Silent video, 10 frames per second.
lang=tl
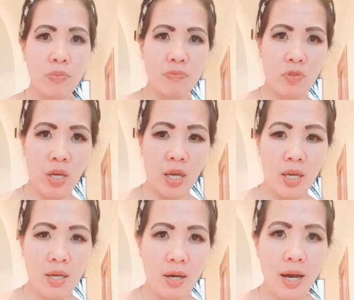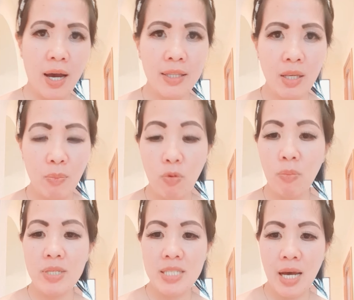Okay? Atin
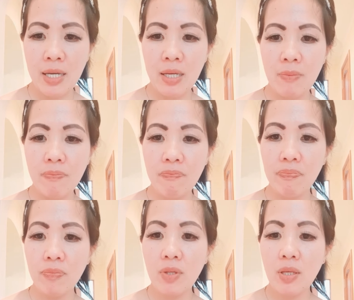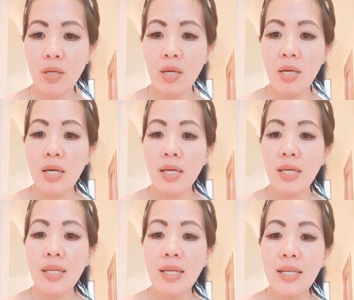pong basahin.
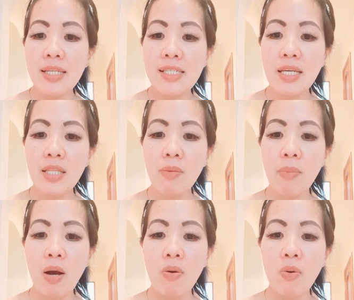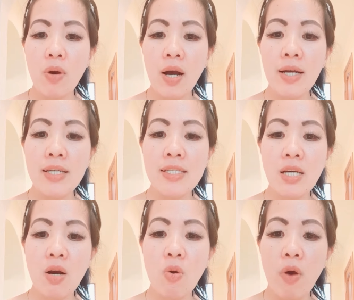Inalis sa trabaho ang
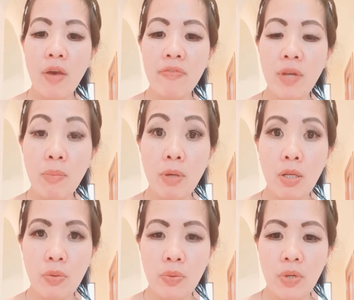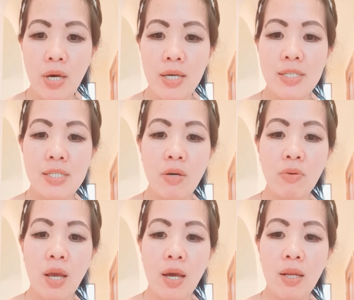isang OFW sa
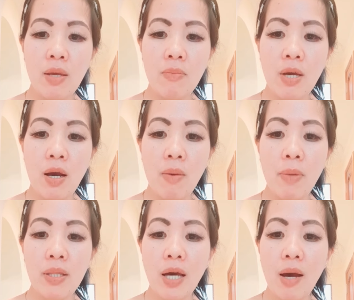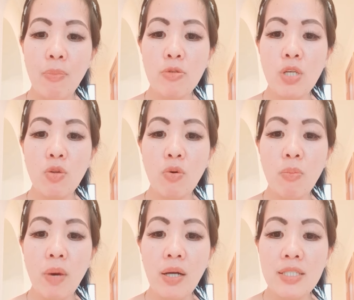Saudi Arabia matapos itong
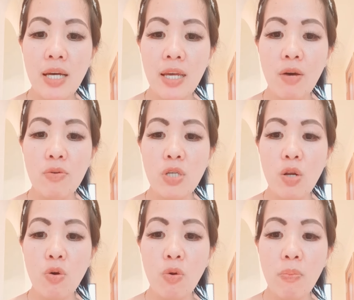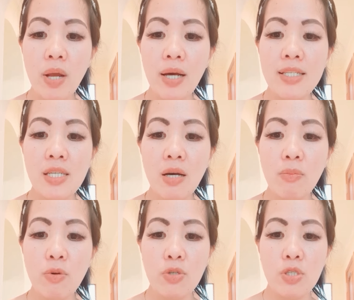magsayaw sa loob ng isang
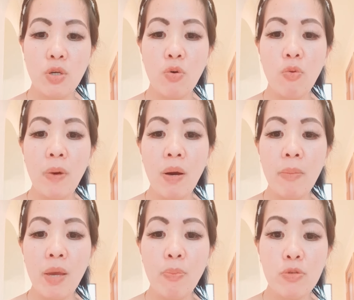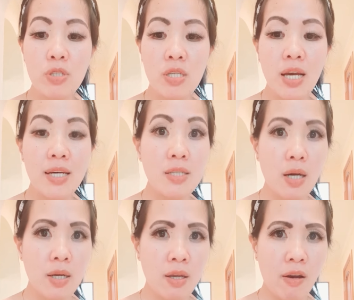mosque upang maipos niya sa
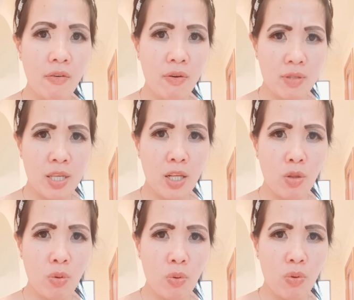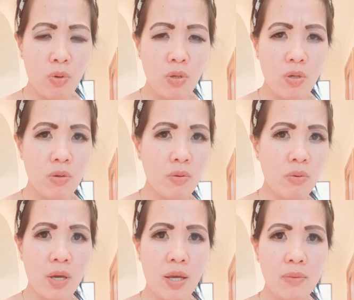kanyang TikTok.
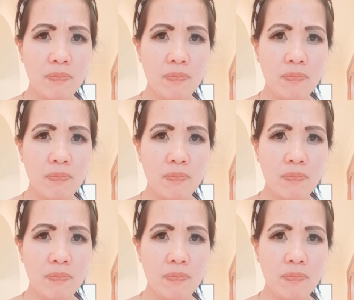Okay?